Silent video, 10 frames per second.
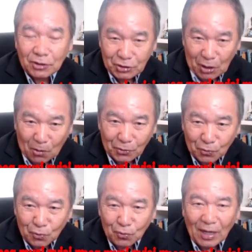โชว์ตัวคู
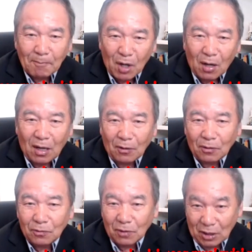นาม
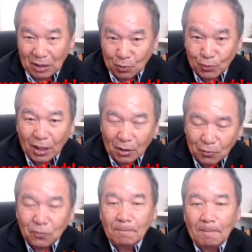อกูจะลู
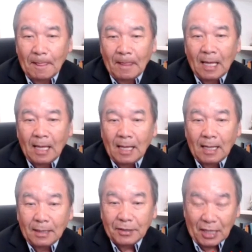
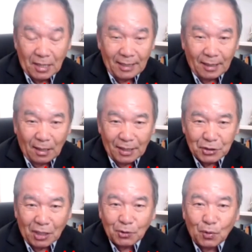chỉ giờ nên là để cho
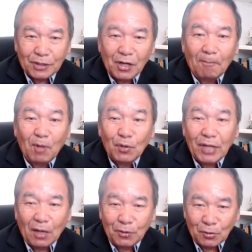là tuột tờ mà được trả
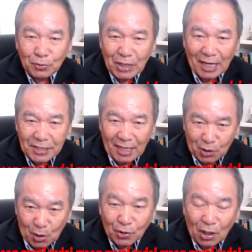luôn nhiều chuyện trên
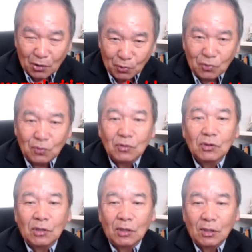cộng đồng cụ
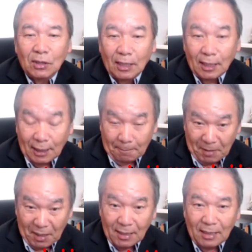EP
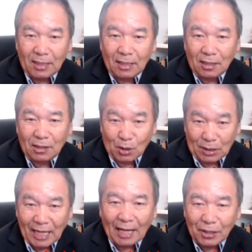giờ
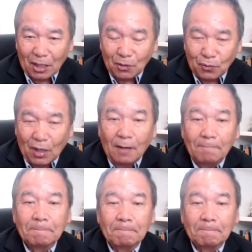thả cho luôn nó